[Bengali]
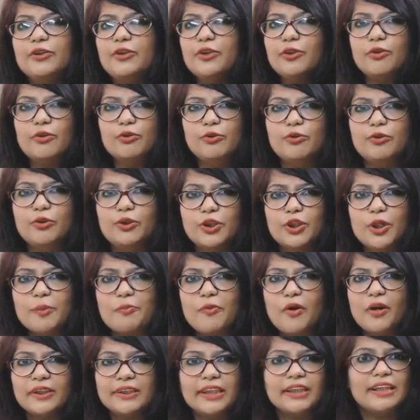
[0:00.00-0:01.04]
নিয়ে যদি কোনো
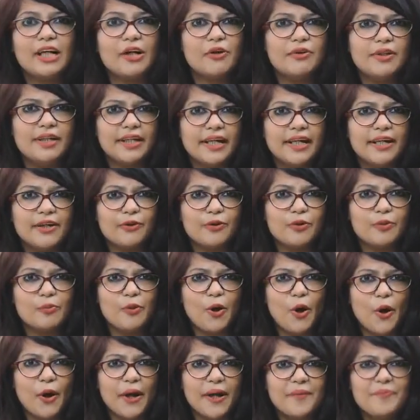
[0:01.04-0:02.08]
উৎসব করা যায় তাহলে কিরকম
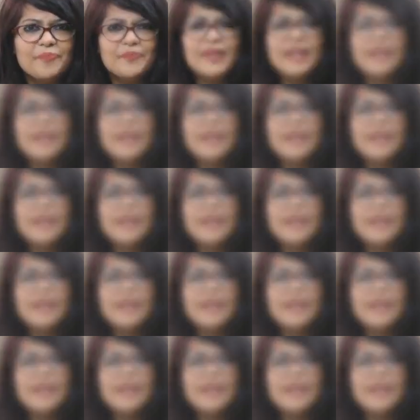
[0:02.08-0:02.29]
হয়